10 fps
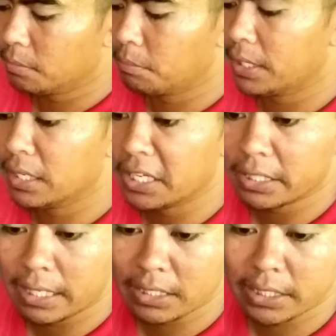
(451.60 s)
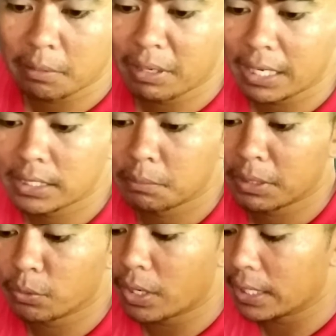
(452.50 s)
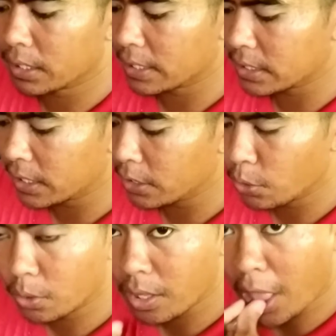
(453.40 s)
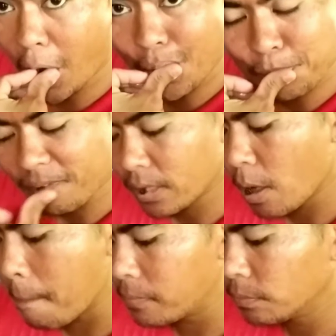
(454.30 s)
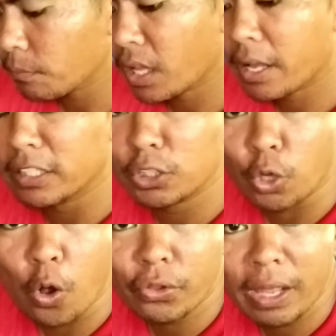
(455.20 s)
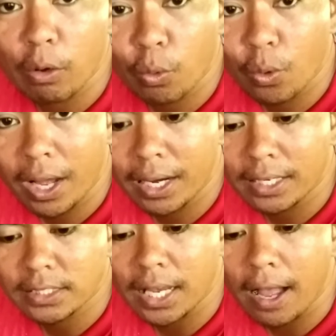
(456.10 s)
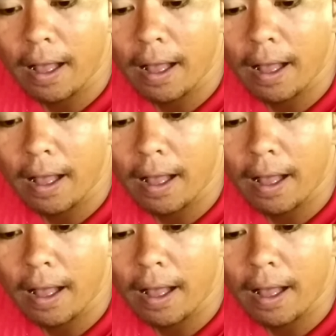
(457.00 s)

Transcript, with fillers: Maliliit lang siya mga simanwa kasi yung ganito, nakukuha lang sa